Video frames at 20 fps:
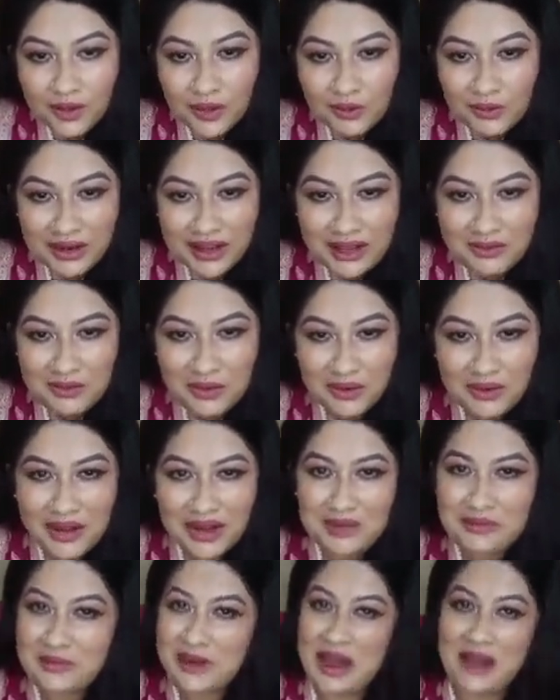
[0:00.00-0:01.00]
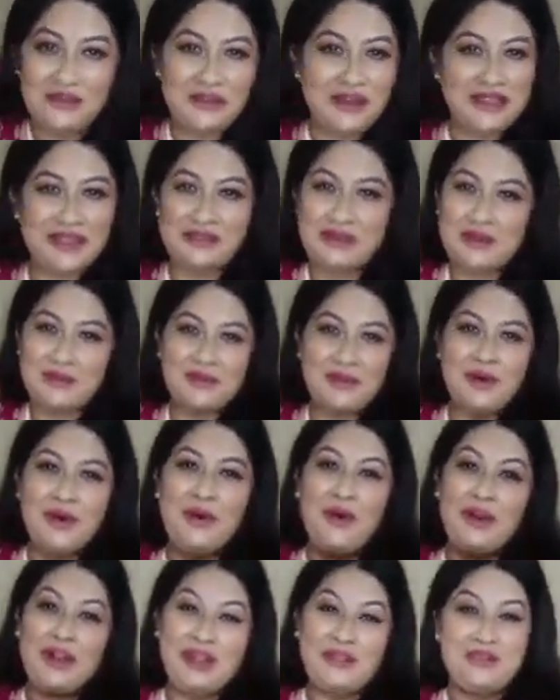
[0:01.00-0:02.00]
তোমার কি মন খারাপ না ফাতে মাপু
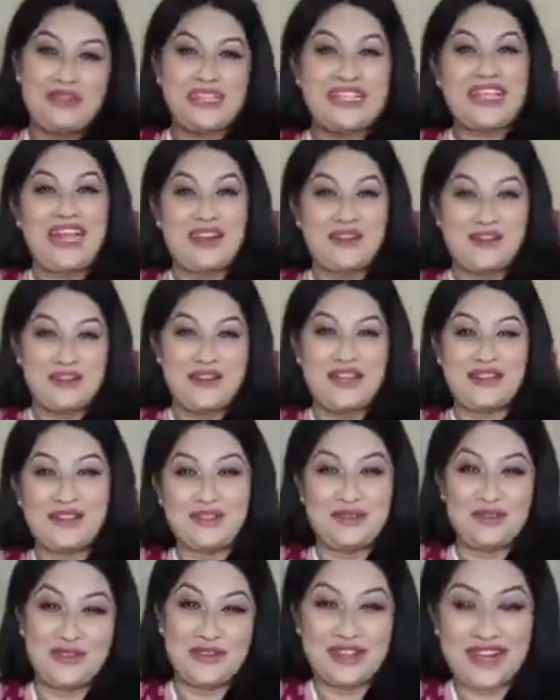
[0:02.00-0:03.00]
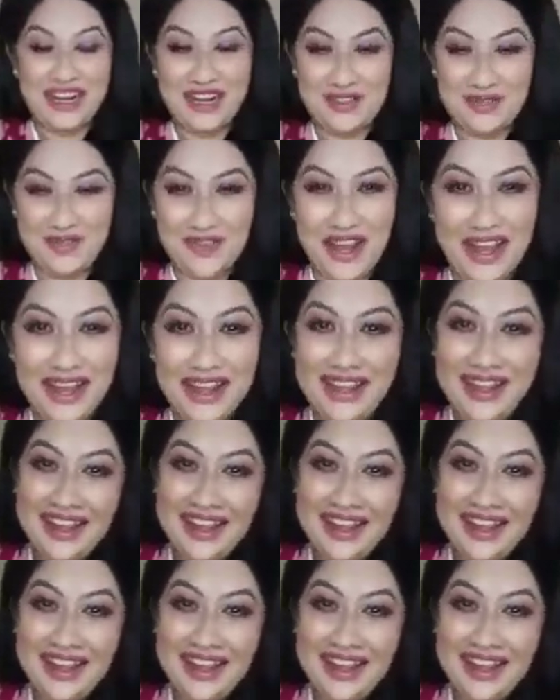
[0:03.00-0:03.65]
অনেক বেশি তাড়াহুড়ায় তো মন খারাপ না